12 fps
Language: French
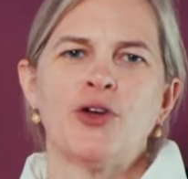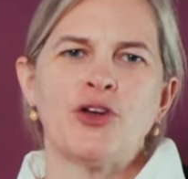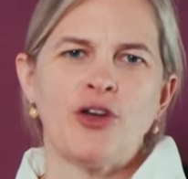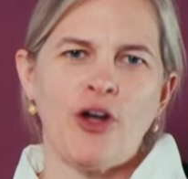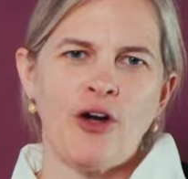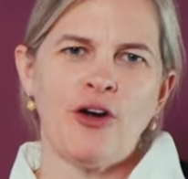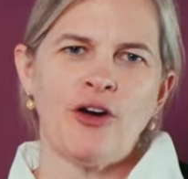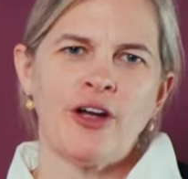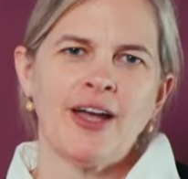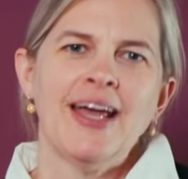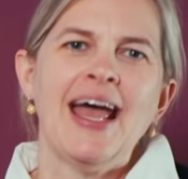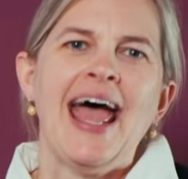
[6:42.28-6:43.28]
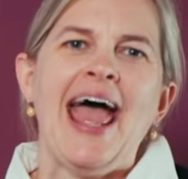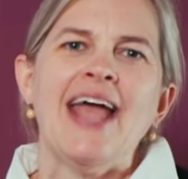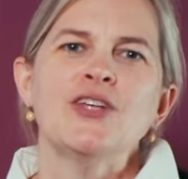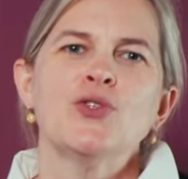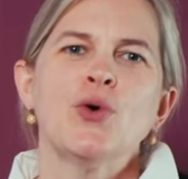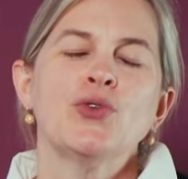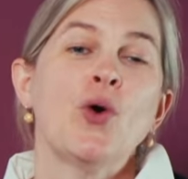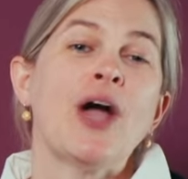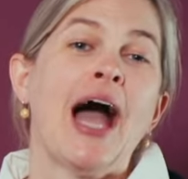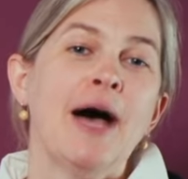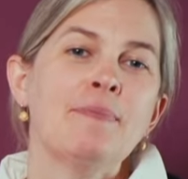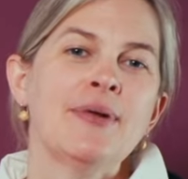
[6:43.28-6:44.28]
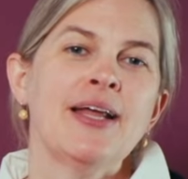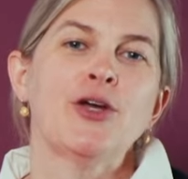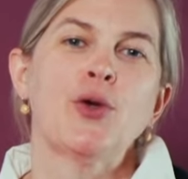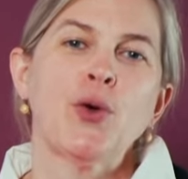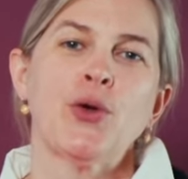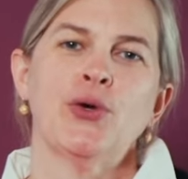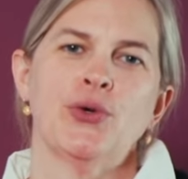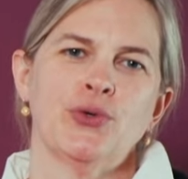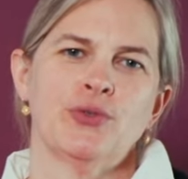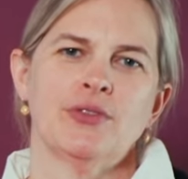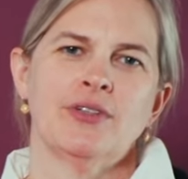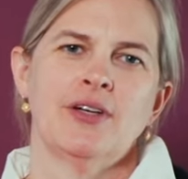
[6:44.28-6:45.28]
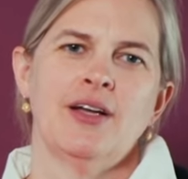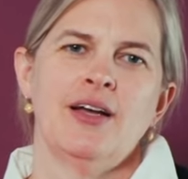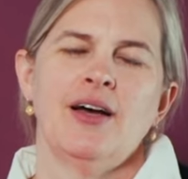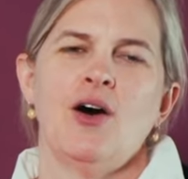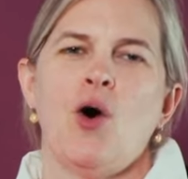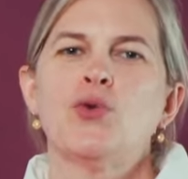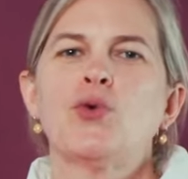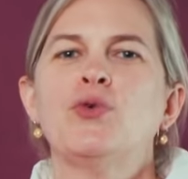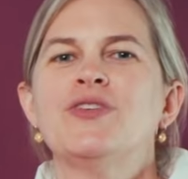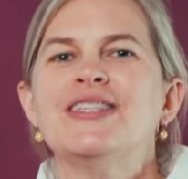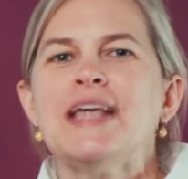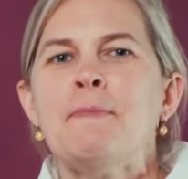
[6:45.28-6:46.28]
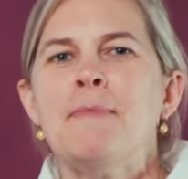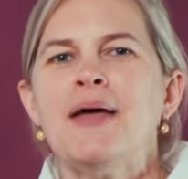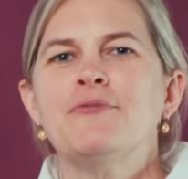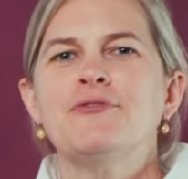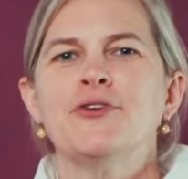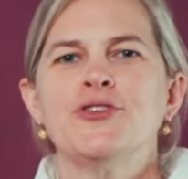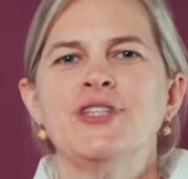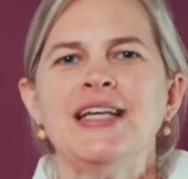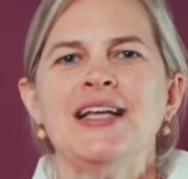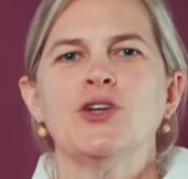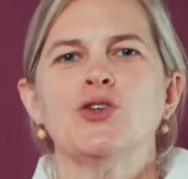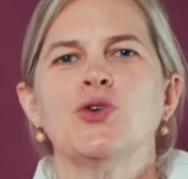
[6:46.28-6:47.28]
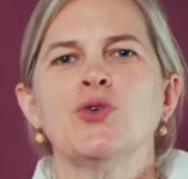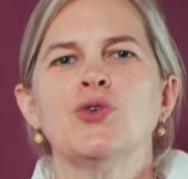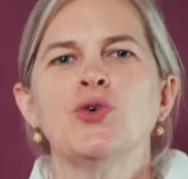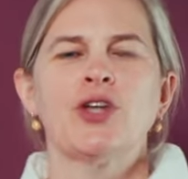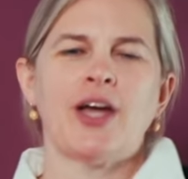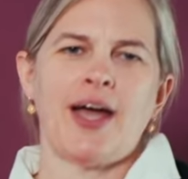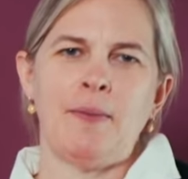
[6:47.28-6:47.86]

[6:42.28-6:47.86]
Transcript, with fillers: de cœur et sont donc appelés curios. On trouve ces mêmes fossiles dans d'autres